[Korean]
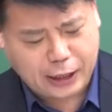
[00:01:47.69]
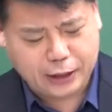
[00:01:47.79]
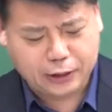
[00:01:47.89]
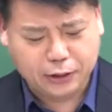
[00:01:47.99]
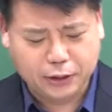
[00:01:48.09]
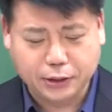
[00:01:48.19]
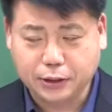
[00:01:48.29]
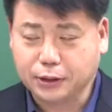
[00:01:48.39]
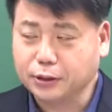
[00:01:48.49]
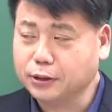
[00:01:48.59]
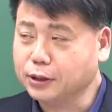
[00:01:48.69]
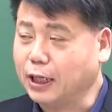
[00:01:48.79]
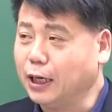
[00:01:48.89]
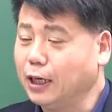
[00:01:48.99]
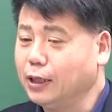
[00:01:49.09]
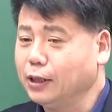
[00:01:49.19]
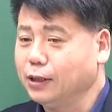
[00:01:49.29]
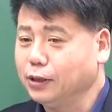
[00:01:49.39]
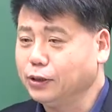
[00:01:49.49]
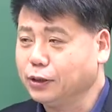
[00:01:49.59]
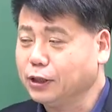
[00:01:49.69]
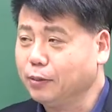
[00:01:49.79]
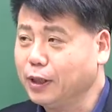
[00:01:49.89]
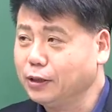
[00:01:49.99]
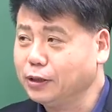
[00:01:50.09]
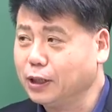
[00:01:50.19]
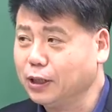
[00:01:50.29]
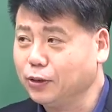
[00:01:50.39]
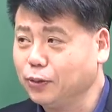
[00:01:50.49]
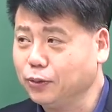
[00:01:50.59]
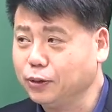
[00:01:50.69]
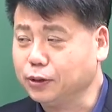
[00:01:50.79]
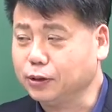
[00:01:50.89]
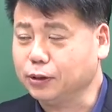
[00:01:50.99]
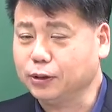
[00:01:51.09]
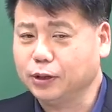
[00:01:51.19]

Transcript: 않은 것은 자, 전기자 반작용은